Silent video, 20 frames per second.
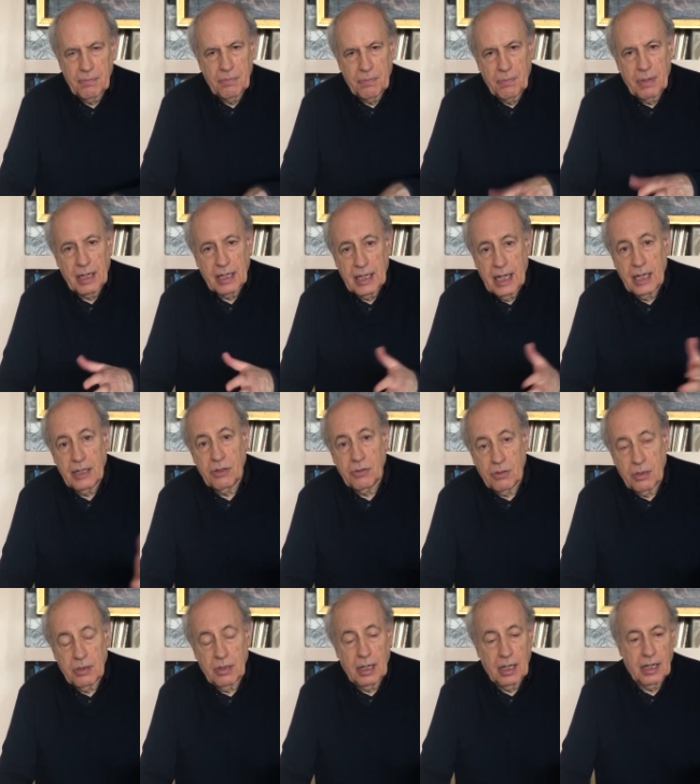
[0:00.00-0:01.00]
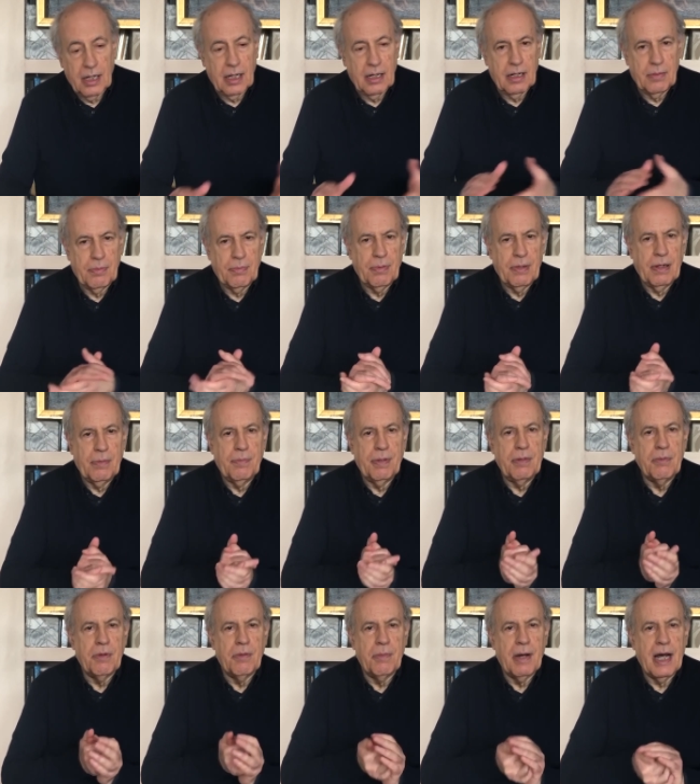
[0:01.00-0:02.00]
malgrado il
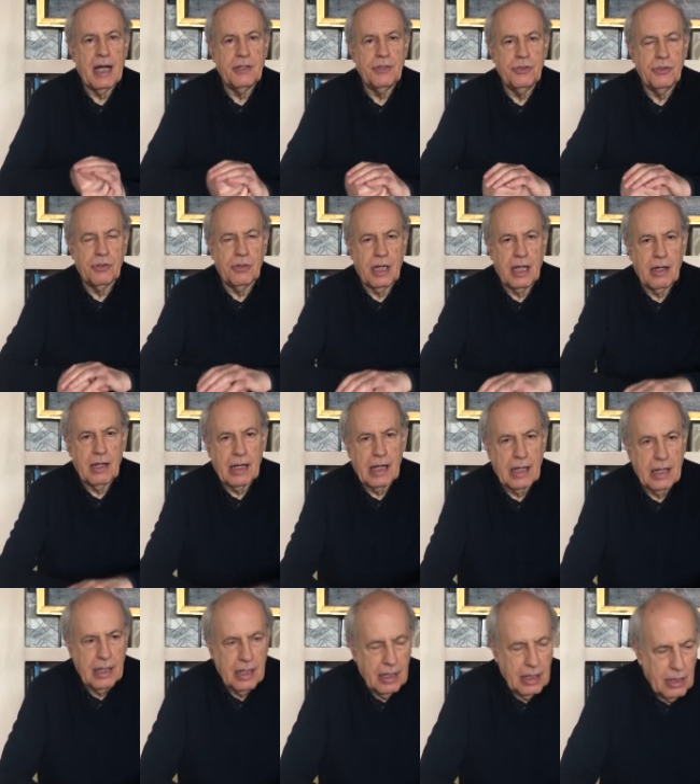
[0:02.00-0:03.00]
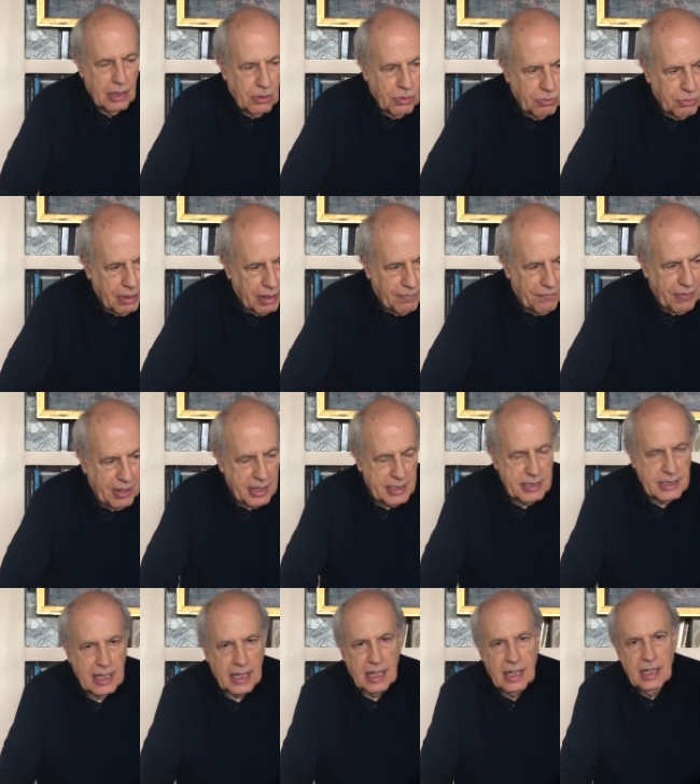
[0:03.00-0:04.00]
primo maggio è una
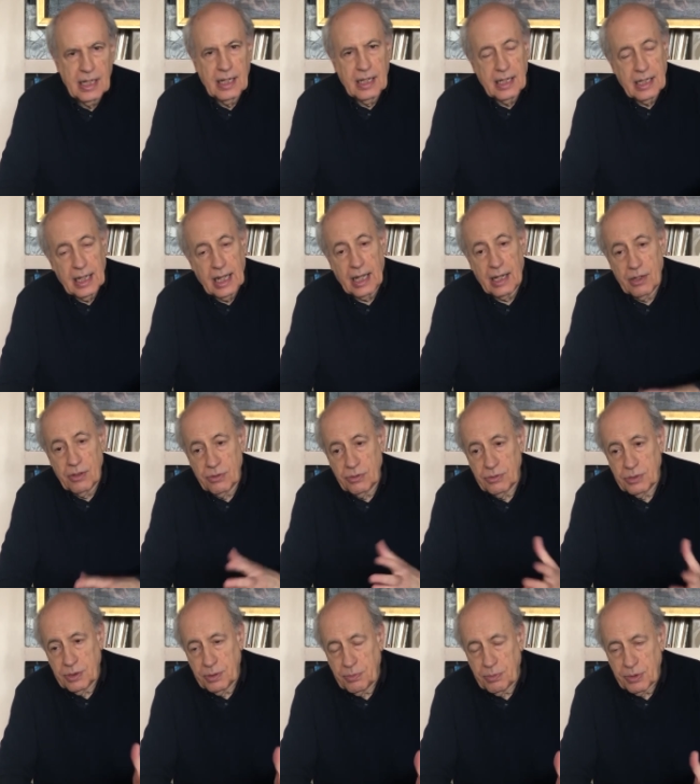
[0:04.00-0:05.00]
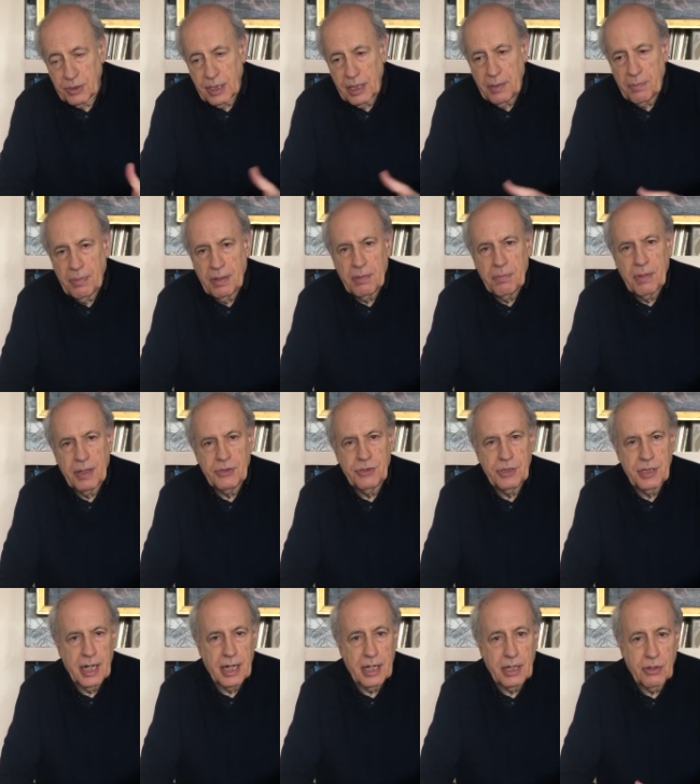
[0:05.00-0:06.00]
festa che non si potrebbe
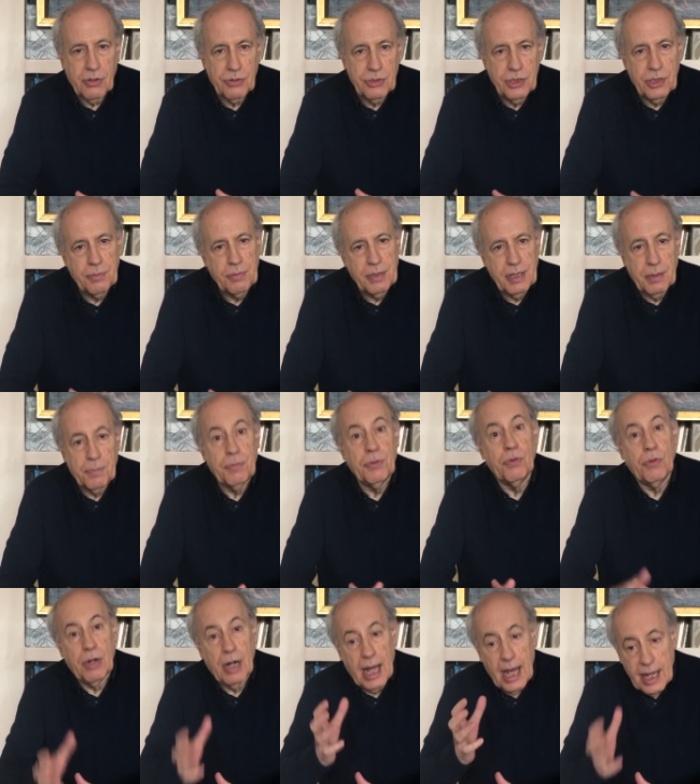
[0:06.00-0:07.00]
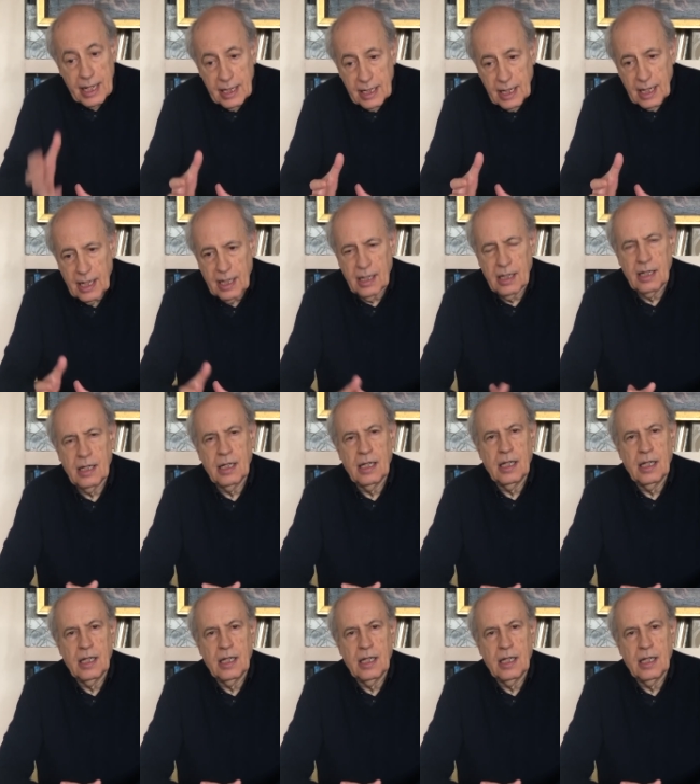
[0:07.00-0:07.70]
immaginare concepire più laica,